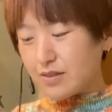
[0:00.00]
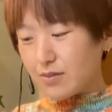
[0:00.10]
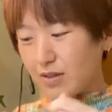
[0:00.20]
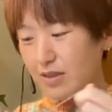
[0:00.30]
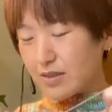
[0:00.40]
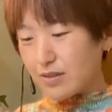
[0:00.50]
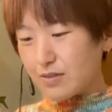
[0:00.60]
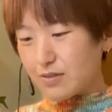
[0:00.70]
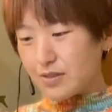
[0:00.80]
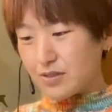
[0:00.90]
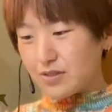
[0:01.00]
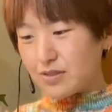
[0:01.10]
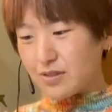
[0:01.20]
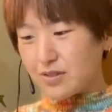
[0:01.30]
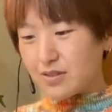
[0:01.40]
お母さんと
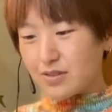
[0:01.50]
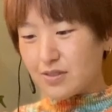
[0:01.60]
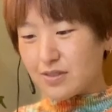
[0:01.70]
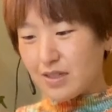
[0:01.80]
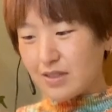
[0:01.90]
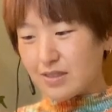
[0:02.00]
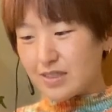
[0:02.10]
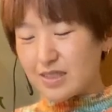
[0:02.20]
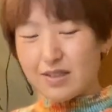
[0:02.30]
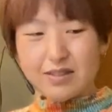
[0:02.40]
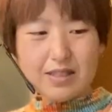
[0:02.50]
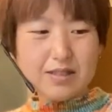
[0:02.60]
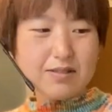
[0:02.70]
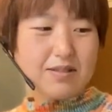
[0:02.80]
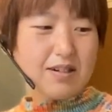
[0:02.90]
十何日かに
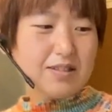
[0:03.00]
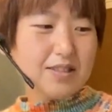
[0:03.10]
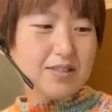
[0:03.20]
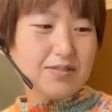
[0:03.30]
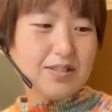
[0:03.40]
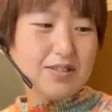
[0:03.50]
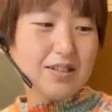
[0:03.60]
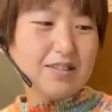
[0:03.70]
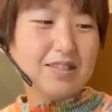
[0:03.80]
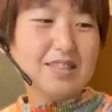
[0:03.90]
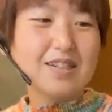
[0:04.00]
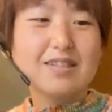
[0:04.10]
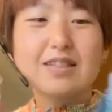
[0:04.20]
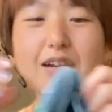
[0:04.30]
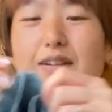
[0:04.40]
9月の十何日か
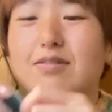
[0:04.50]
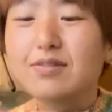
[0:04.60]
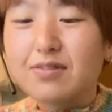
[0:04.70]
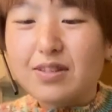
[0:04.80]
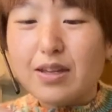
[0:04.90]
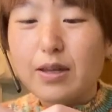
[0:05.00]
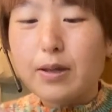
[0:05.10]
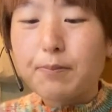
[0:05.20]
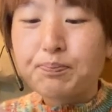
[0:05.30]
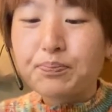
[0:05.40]
に会うので